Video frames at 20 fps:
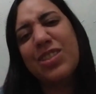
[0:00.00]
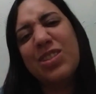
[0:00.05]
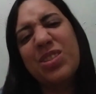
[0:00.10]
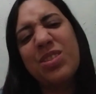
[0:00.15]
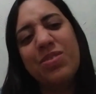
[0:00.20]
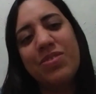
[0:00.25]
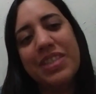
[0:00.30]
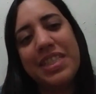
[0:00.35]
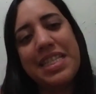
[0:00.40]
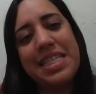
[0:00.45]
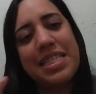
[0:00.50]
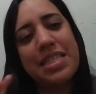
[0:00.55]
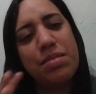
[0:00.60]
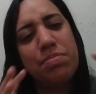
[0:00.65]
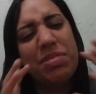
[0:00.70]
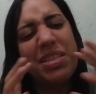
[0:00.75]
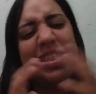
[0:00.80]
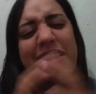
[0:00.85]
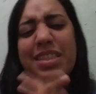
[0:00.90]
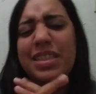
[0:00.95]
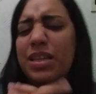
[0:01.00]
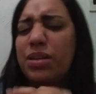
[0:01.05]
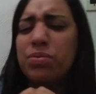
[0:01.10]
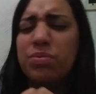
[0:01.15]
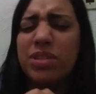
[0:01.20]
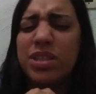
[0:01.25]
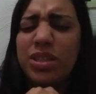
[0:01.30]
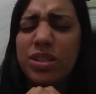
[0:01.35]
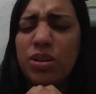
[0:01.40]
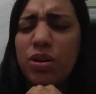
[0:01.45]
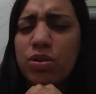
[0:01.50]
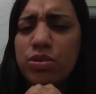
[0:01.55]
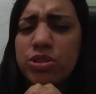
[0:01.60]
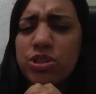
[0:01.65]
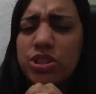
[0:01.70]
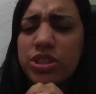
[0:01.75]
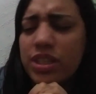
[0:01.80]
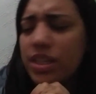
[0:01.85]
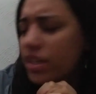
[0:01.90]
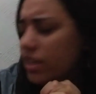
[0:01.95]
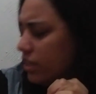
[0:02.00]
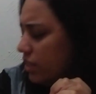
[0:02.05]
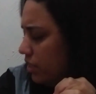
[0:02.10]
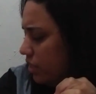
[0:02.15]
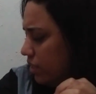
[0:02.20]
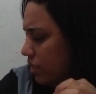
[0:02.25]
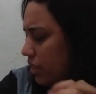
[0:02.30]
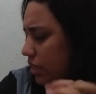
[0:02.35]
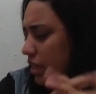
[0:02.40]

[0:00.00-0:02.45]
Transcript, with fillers: eu sou Vanessa Brandão e hoje,